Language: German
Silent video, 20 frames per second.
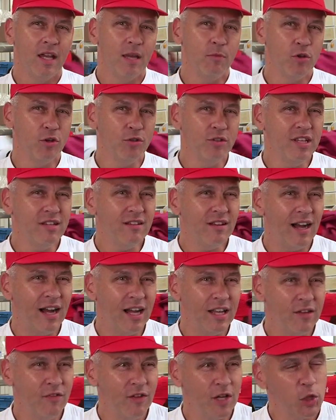Im
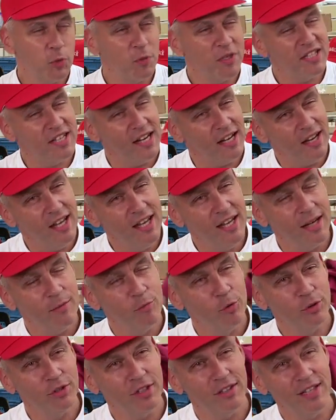Konditorhandwerk, speziell hier
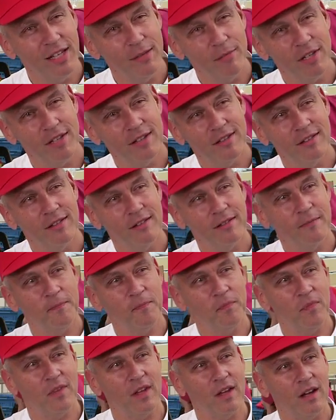im
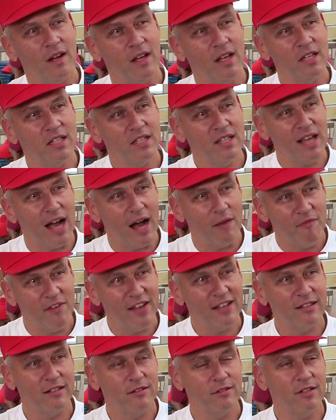Unternehmen, ist die
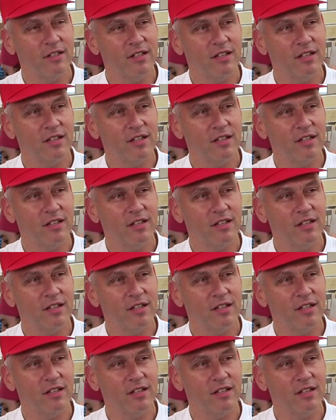Abwechslung